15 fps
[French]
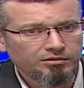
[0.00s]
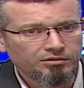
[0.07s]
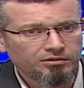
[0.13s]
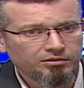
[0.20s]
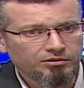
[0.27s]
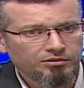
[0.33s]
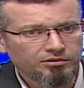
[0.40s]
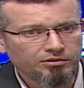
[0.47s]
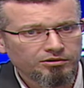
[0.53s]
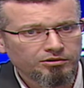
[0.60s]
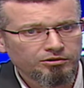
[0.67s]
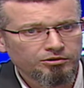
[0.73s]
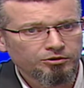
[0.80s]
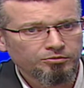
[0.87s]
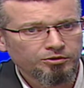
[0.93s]

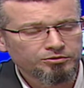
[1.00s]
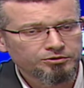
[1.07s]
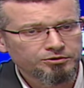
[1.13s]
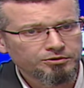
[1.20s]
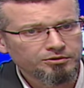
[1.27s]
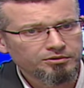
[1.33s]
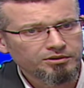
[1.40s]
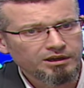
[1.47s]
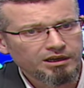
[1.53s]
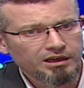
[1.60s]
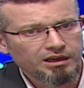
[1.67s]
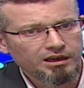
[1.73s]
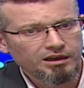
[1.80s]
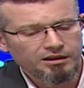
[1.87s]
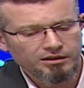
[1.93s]
le, bon Dieu
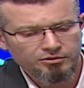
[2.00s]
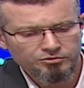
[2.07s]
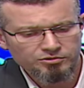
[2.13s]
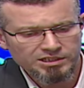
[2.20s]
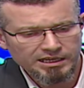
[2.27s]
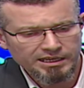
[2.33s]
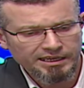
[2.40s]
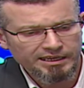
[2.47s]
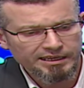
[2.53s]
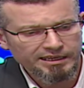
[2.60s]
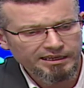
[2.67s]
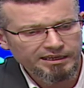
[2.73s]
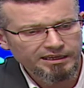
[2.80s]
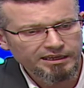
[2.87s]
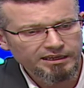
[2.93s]
nous a
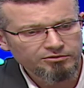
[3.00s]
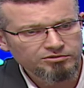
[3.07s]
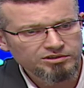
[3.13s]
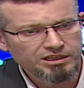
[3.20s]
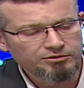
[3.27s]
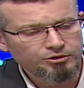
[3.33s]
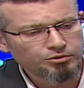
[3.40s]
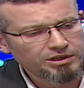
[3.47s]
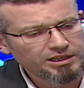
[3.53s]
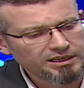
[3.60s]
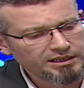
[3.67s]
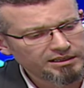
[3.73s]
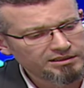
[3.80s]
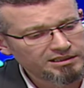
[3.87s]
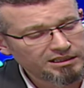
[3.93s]
créé et nous a
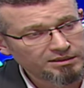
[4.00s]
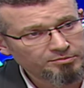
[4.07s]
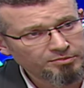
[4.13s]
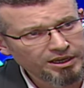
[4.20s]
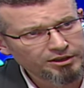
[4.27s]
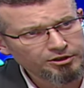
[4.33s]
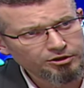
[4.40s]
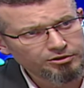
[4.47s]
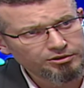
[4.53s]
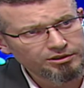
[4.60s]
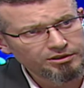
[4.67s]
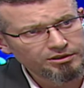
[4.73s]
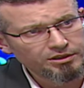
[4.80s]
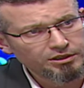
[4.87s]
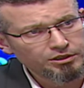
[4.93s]
donné cette période
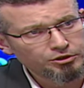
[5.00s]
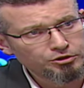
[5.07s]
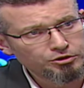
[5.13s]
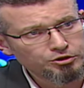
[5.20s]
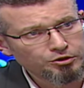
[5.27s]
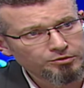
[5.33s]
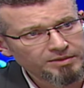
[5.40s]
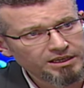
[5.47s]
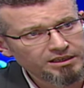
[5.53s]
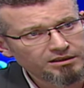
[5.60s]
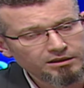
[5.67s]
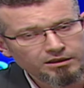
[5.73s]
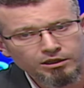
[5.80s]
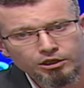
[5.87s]
de sommeil